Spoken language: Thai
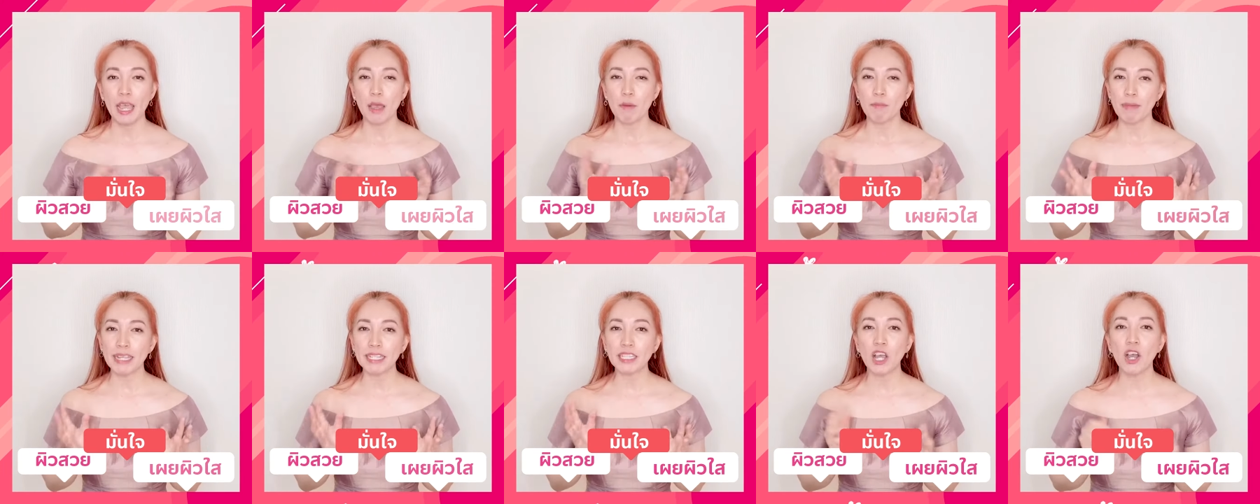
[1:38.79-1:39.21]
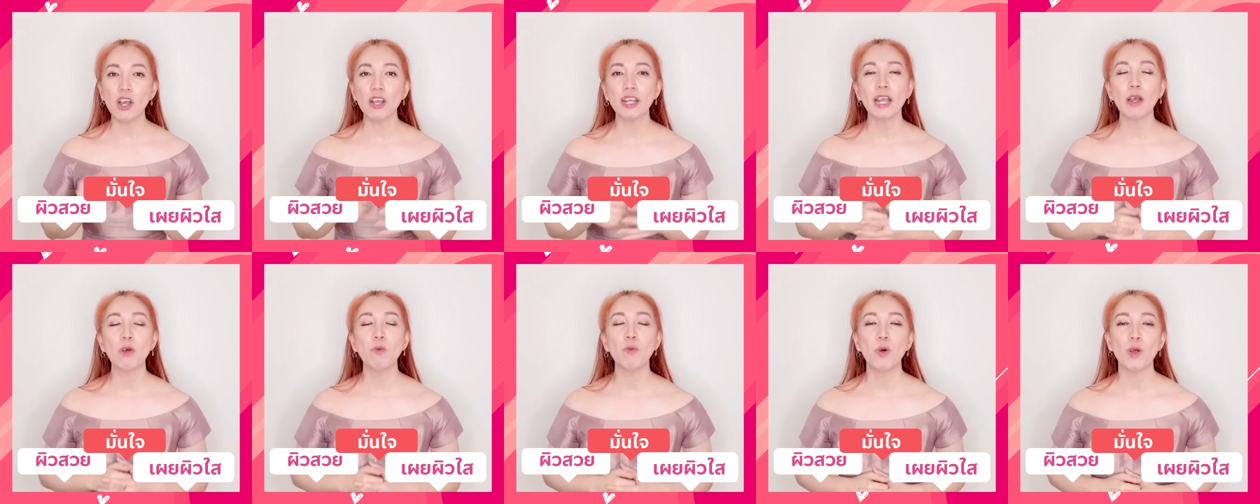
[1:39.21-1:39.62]
ไม่ต้อง
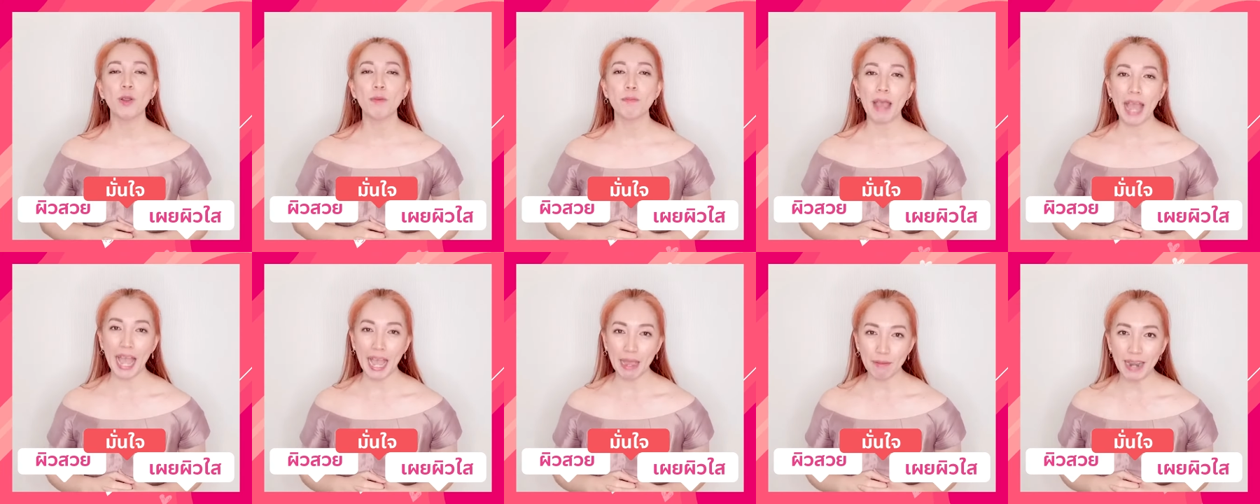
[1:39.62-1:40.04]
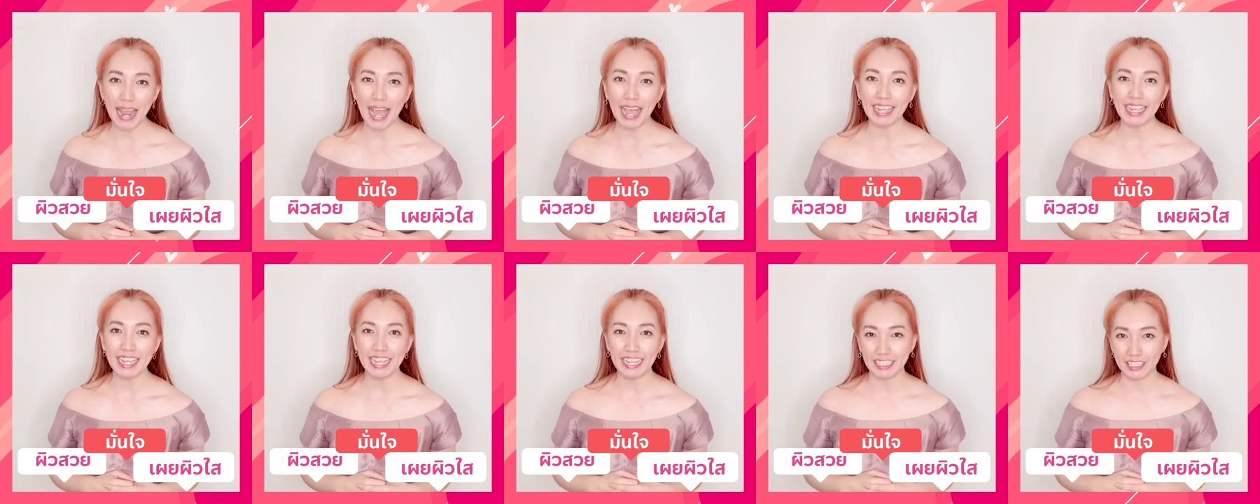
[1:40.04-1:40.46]
กังวลภาพลัก
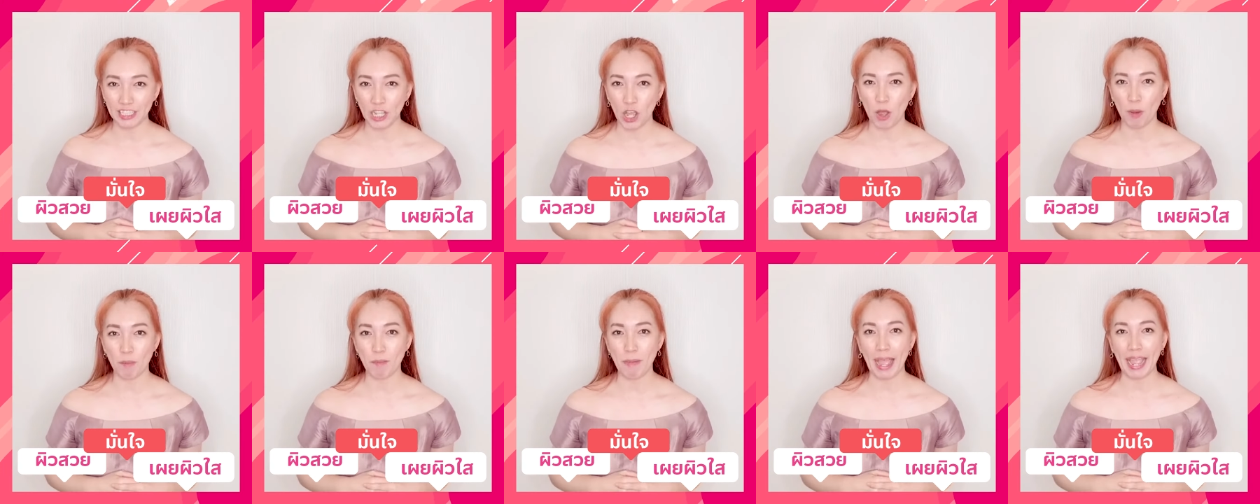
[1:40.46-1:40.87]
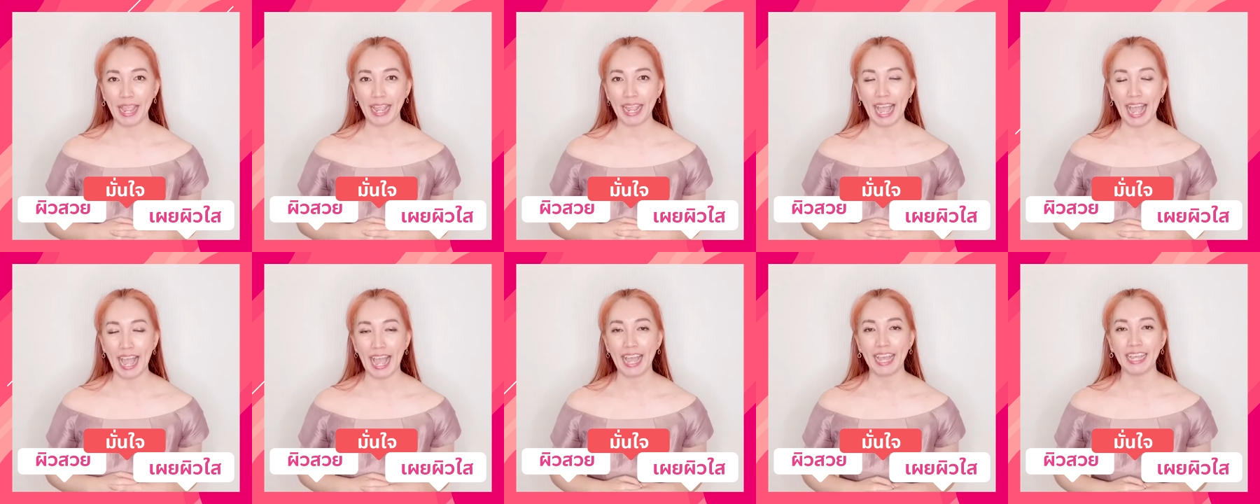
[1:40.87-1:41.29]
ษณ์อีกต่อไป
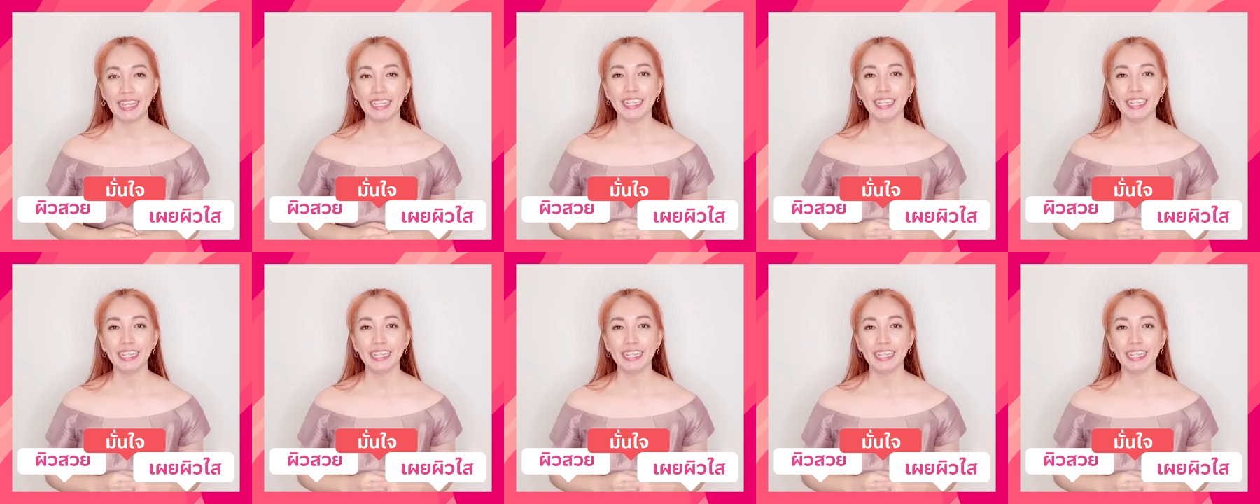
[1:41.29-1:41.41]
ค่ะ